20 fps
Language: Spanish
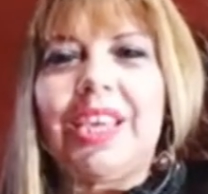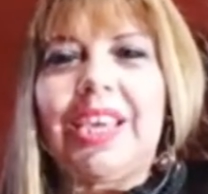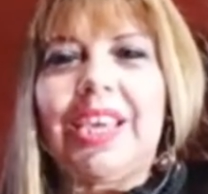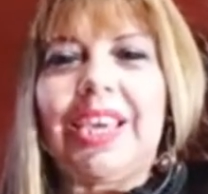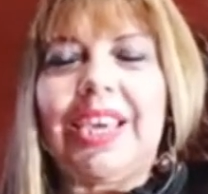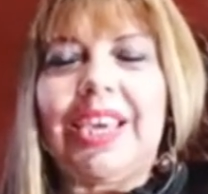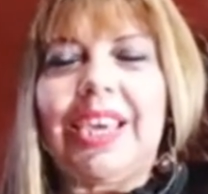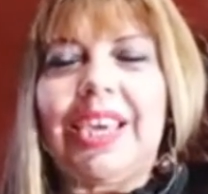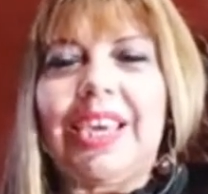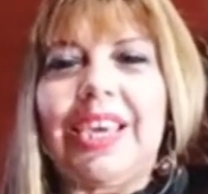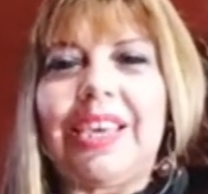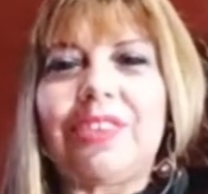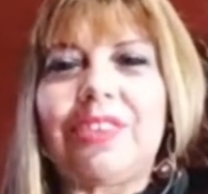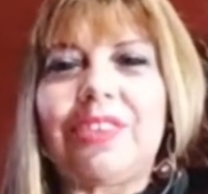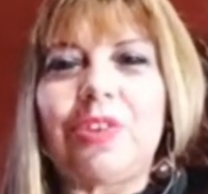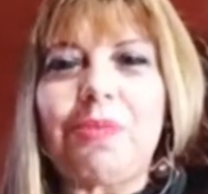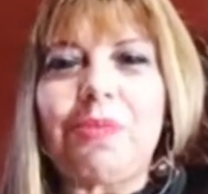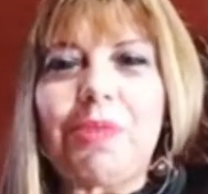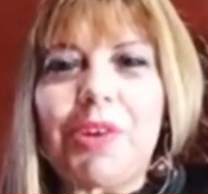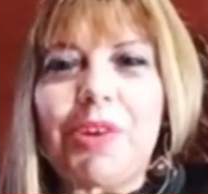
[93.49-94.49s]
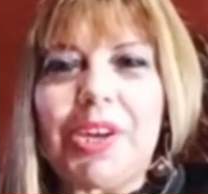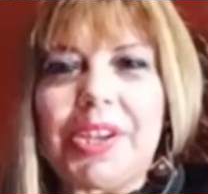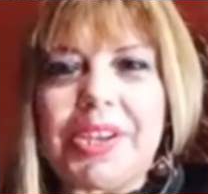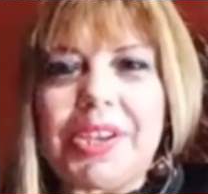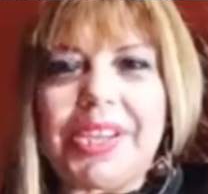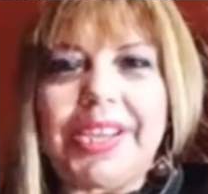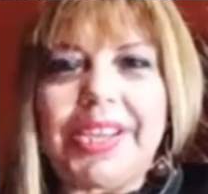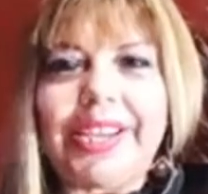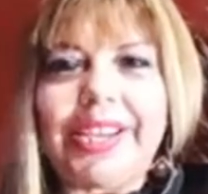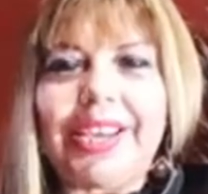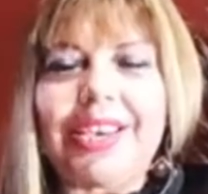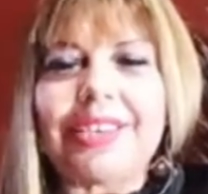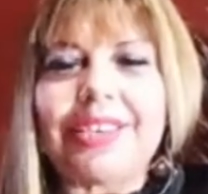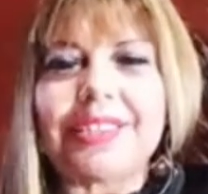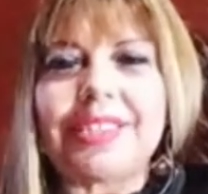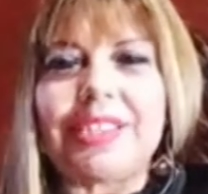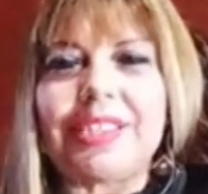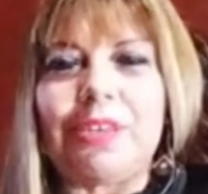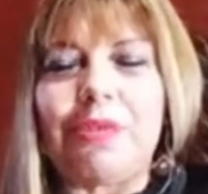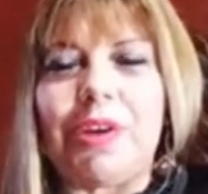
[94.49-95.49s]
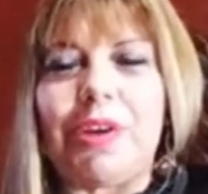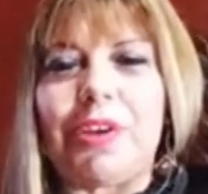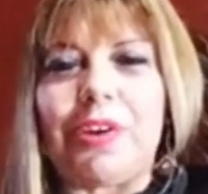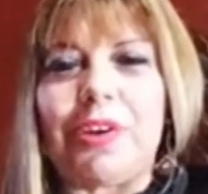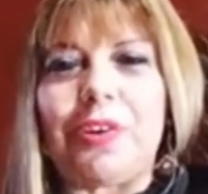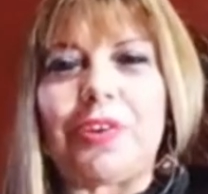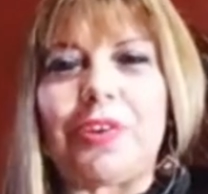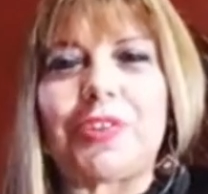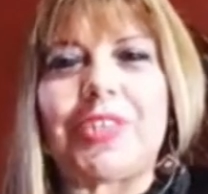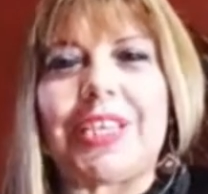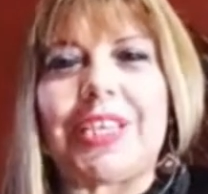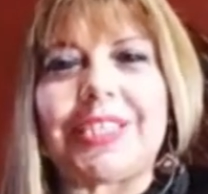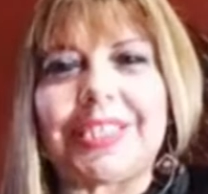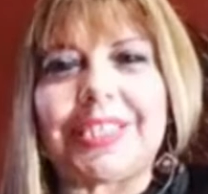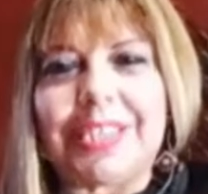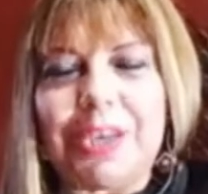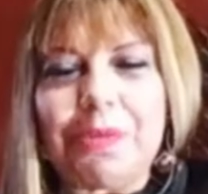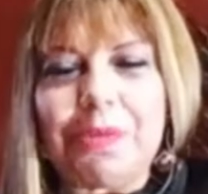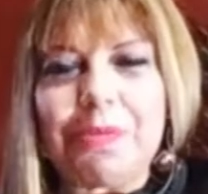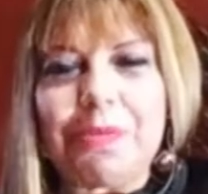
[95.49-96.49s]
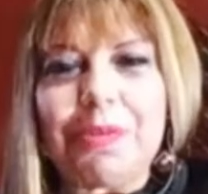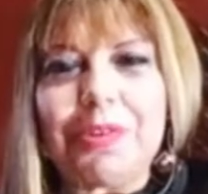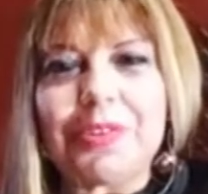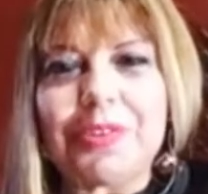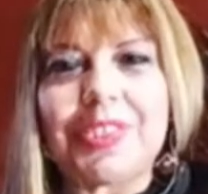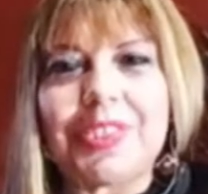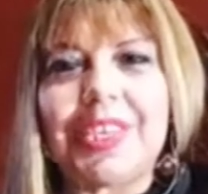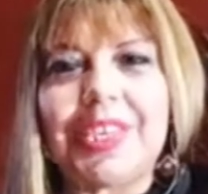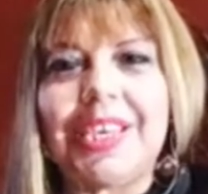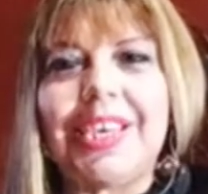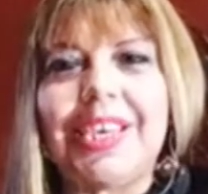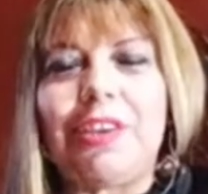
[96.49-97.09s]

eh, somos guerreras y bueno, nos hacemos,